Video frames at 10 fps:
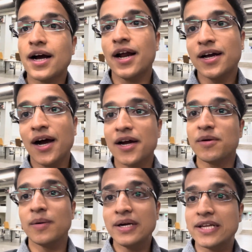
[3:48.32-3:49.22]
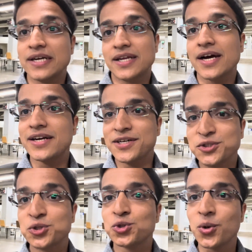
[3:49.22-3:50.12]
खाना खा के भी भाई ठीक ठाक एनर्जी
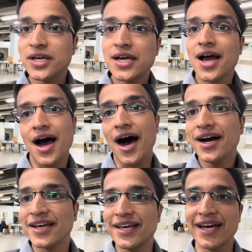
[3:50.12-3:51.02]
तो थोड़ी आ गई है